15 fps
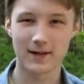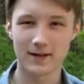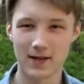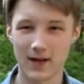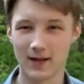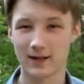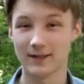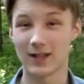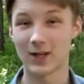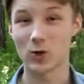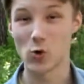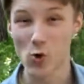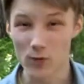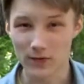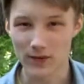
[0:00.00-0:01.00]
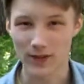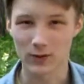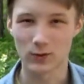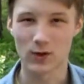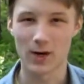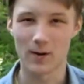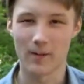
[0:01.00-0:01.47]
Jedna, ta
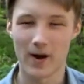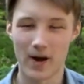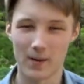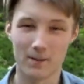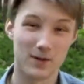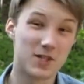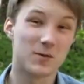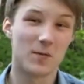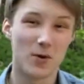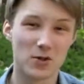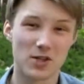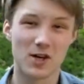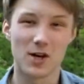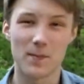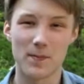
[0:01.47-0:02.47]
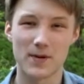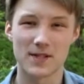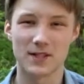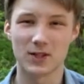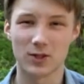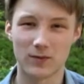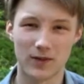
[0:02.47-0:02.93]
główna, która ma być może
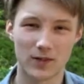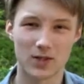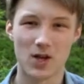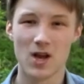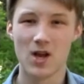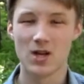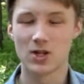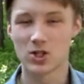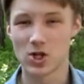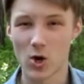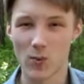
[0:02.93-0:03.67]
reprezentować